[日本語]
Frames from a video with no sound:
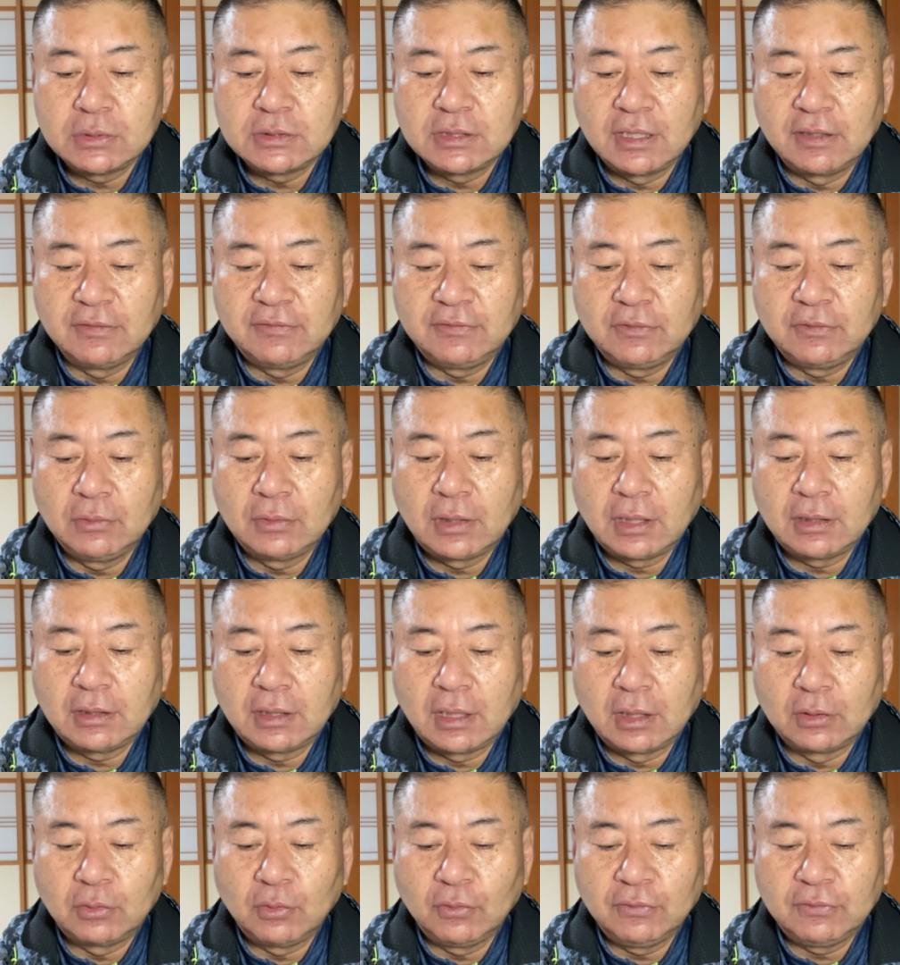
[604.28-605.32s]
チが必要になっ
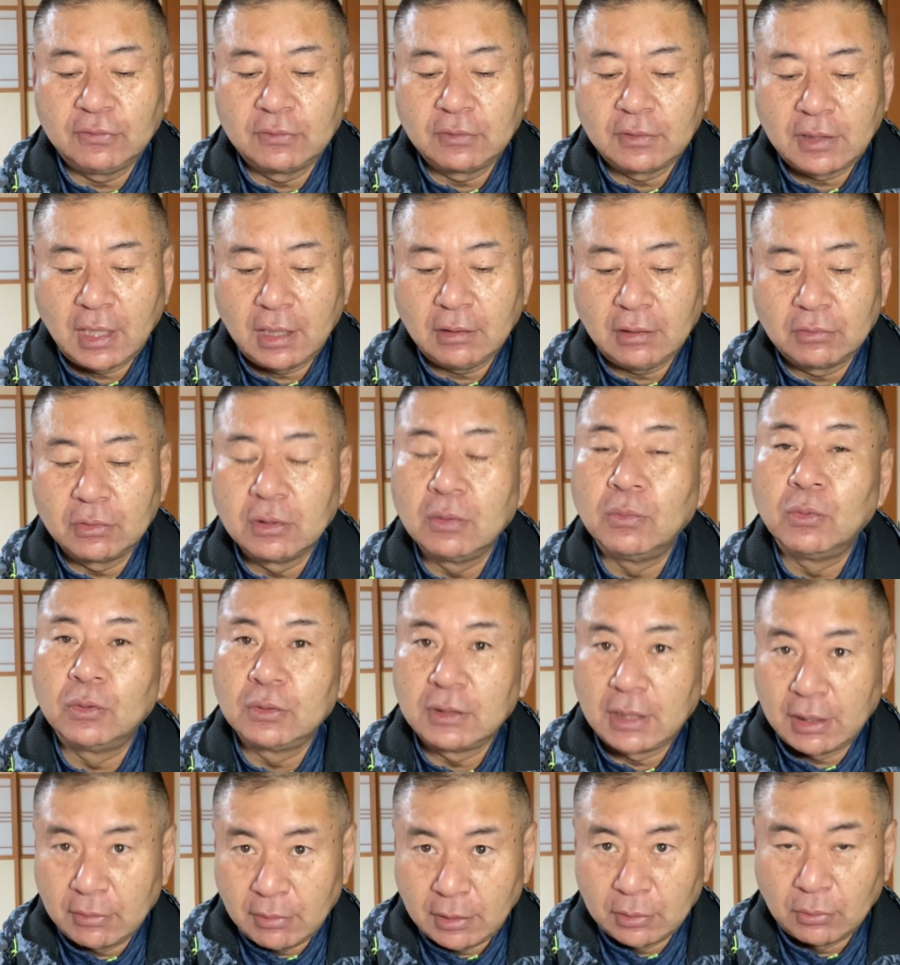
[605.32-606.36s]
たらどうするかという
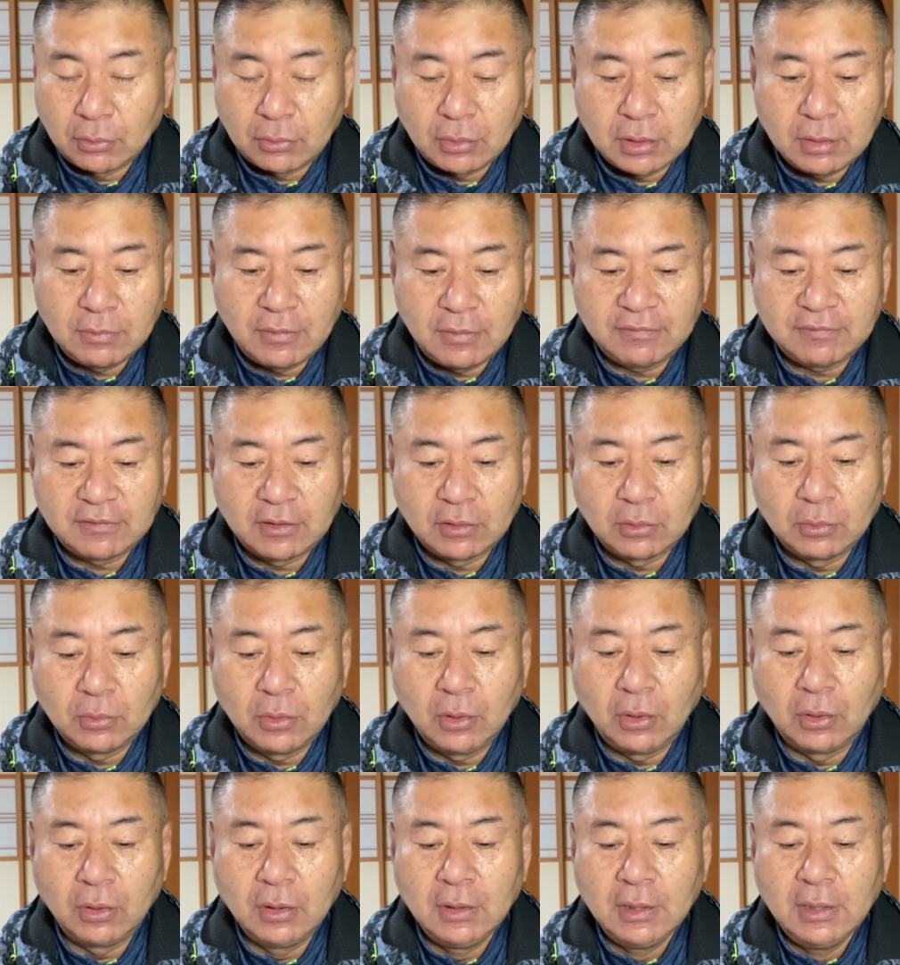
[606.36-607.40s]
問題は残りますけど
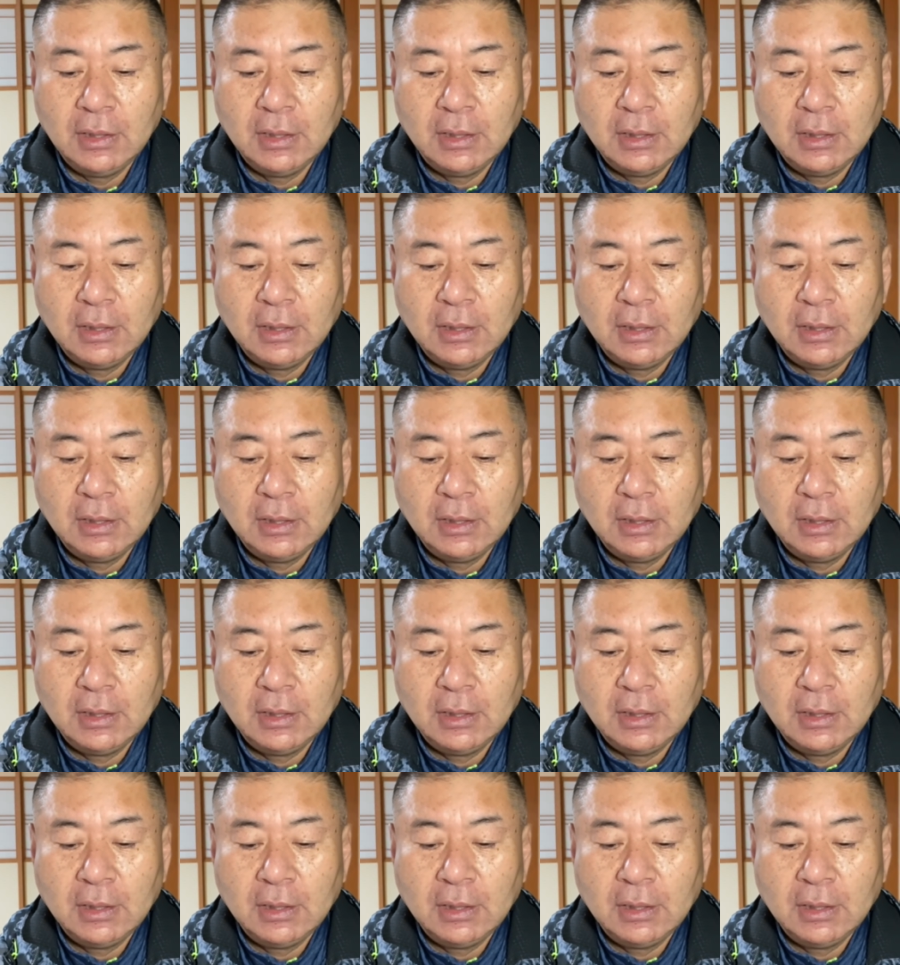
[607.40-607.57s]
も、